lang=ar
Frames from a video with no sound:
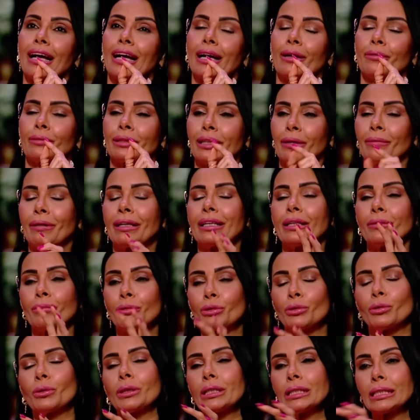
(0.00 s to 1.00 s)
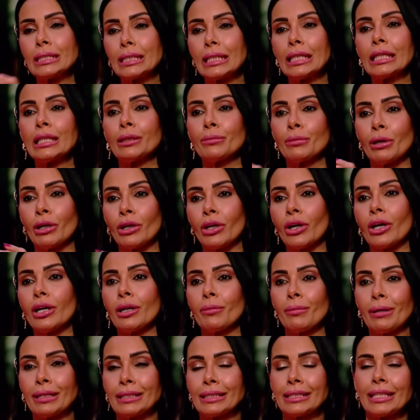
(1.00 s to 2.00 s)
تملي بنقول السحر بينقلب
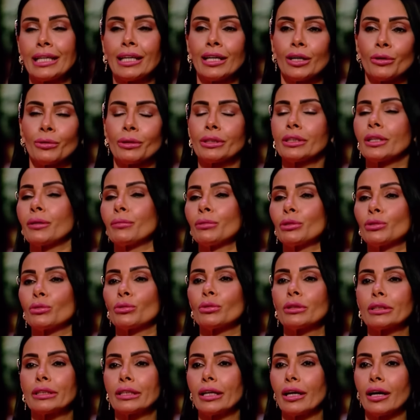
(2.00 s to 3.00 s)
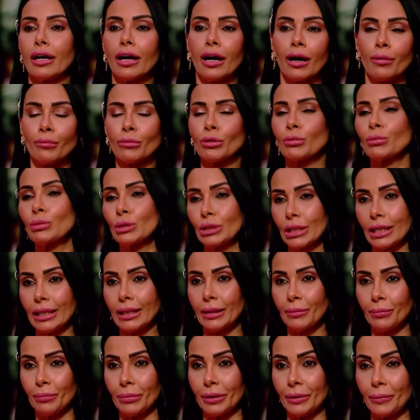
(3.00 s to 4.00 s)
على الساحر وانت بتقول ده امر
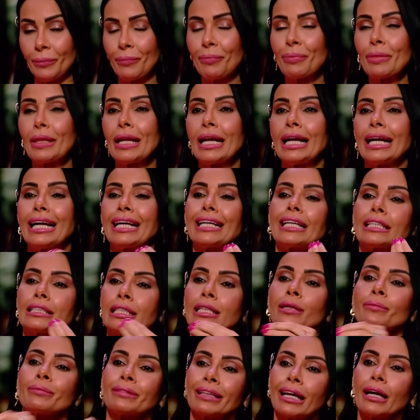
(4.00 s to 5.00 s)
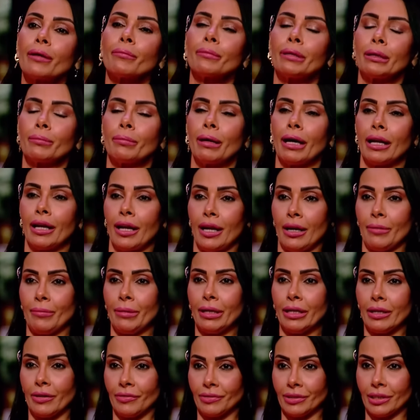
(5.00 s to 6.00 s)
مسلم بيه مم. الناس اللي بتعمل بقى الاعمال
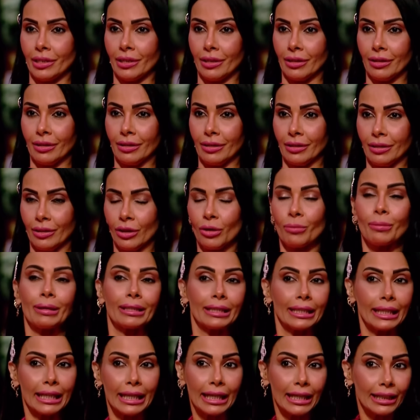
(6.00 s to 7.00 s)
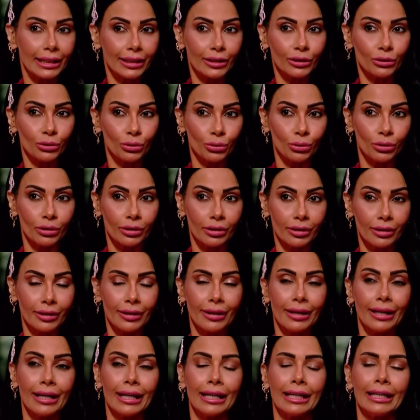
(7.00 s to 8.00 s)
نفسها اللي هم الدجالين دول
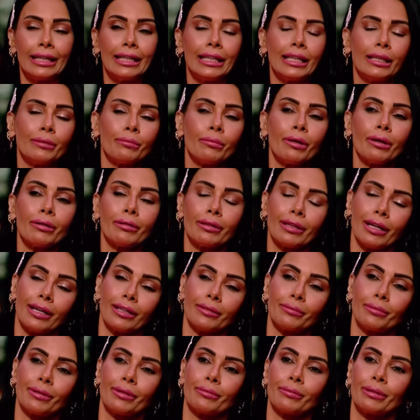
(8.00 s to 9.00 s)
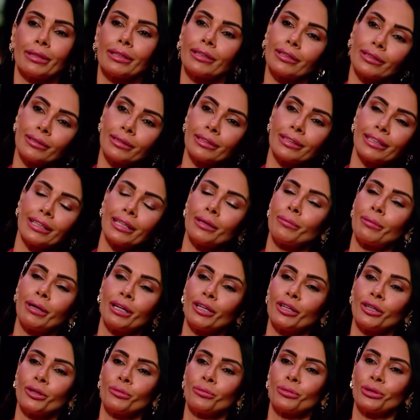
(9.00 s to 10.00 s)
ليه ما يعني ما, ما يتقلب
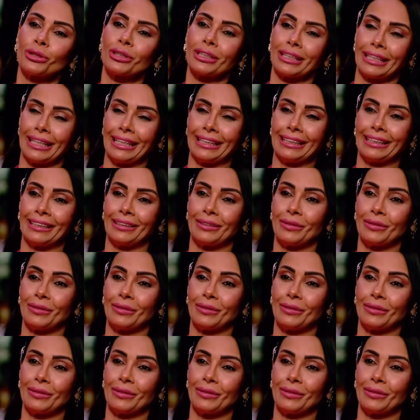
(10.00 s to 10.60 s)
عليهم ون... يعني مين قال